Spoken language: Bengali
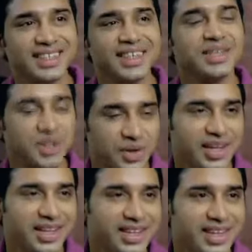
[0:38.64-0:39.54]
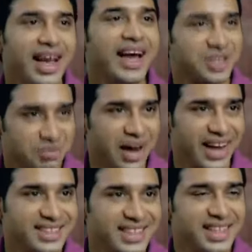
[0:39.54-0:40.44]
শোনেন এসব মায়ের
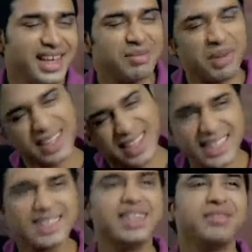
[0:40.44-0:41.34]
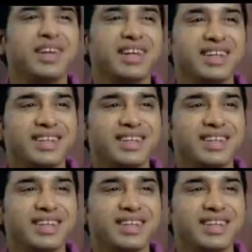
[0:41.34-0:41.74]
চিন্তা মাথা থেকে ঝেড়ে ফেলেন